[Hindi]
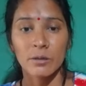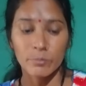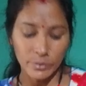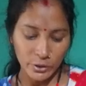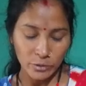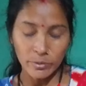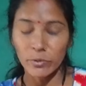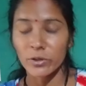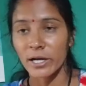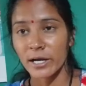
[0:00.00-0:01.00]
वीडियो में
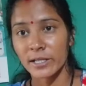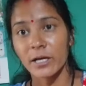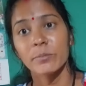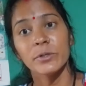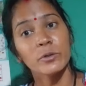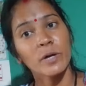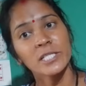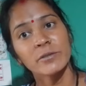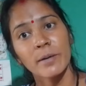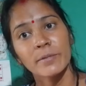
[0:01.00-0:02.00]
बोल रखा था वीडियो का
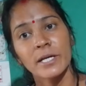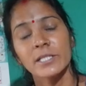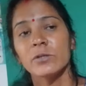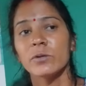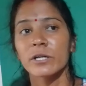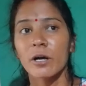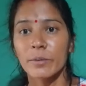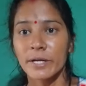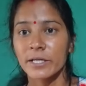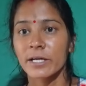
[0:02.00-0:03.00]
जवाब दिया जिन्होंने
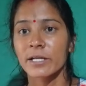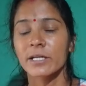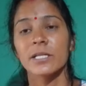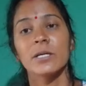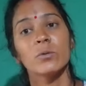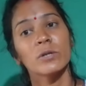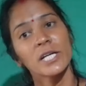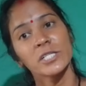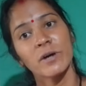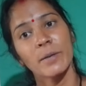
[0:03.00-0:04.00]
कमेंट कर रखे थे
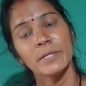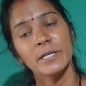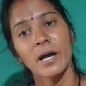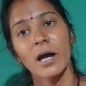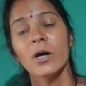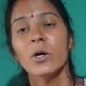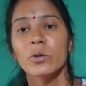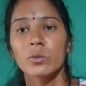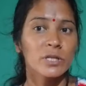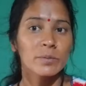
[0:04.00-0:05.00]
उनका जवाब दिया
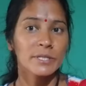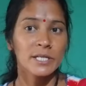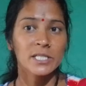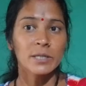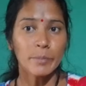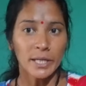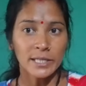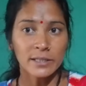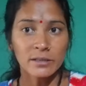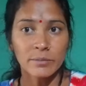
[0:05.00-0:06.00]
उत्तर प्रदेश की
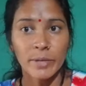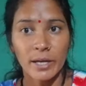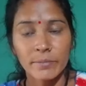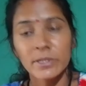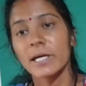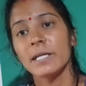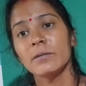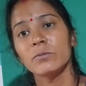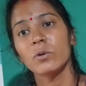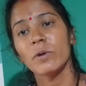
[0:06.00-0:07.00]
मलिक मैम
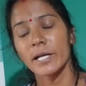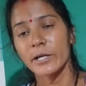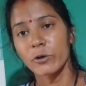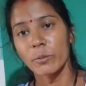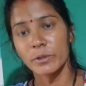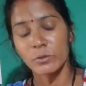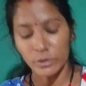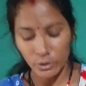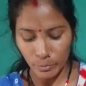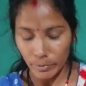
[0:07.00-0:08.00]
कल वो वाली टॉपिकों
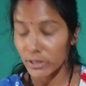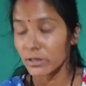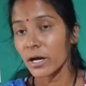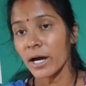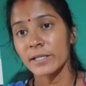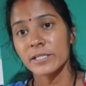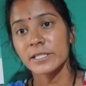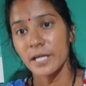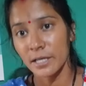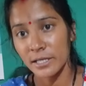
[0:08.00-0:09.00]
के ऊपर आधी
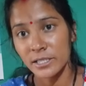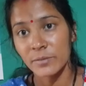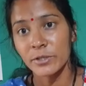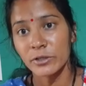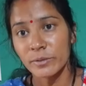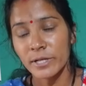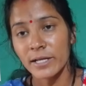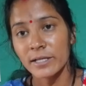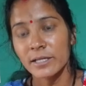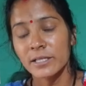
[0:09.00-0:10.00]
से ज़्यादा इसने वीडियो
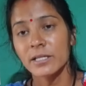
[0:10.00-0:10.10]
बना रखी